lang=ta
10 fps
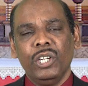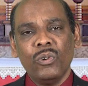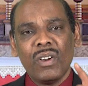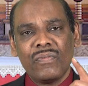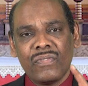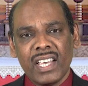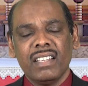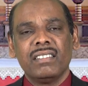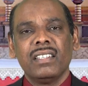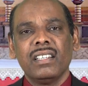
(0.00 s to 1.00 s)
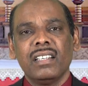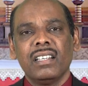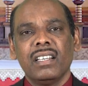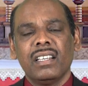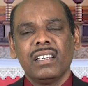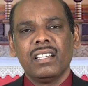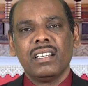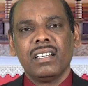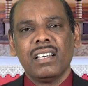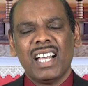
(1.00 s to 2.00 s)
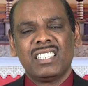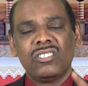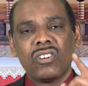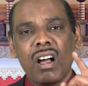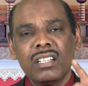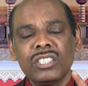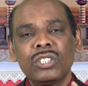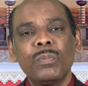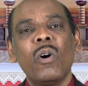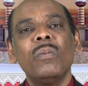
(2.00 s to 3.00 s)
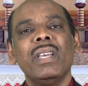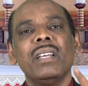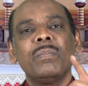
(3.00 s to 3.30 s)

யுவர் ஃபெய்த் ஹஸ் டிரான்ஸ்ஃபார்மிங்